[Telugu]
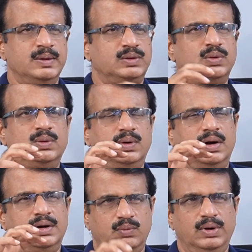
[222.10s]
సో
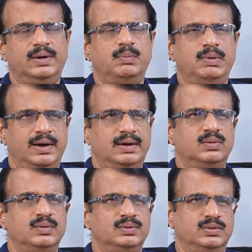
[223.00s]
అటువంటి
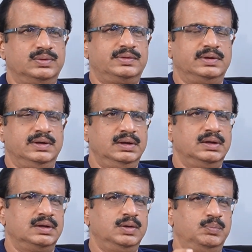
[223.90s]
బ్యాక్గ్రౌండ్ నుంచి వచ్చి
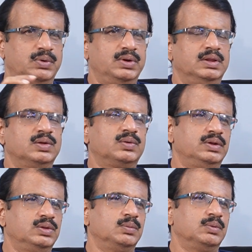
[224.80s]
ఇప్పుడు ఎందుకు
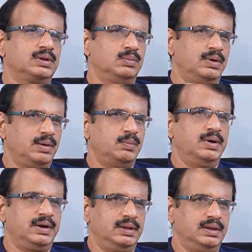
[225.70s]
హిందూ మతంలోకి
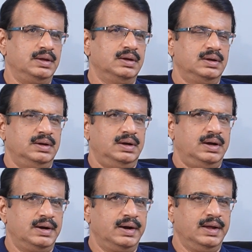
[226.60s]
మారింది
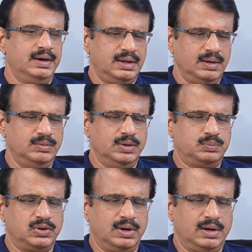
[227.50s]
అనడానికి ఏం
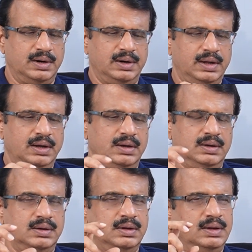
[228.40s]
చెప్తున్నారంటే
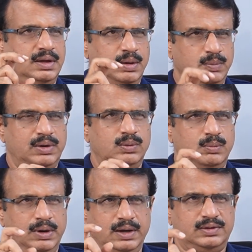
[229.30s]
ఈమెకు
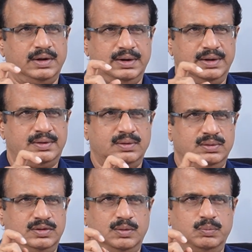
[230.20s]
మయోసైటిస్
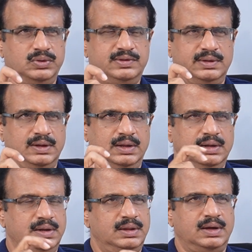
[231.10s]
జబ్బు వచ్చింది
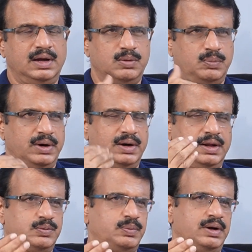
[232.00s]
కదా ఇది కార్పొరేట్
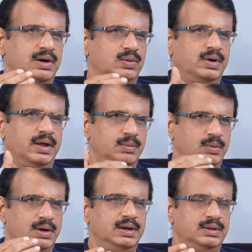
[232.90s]
హాస్పిటల్లో కూడా నయం
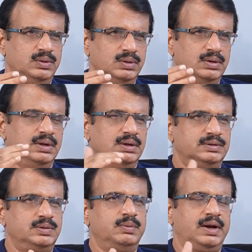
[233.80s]
కాలేదు
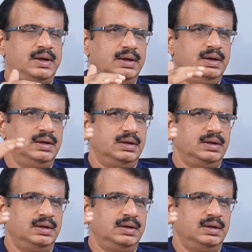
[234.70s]
చివరికి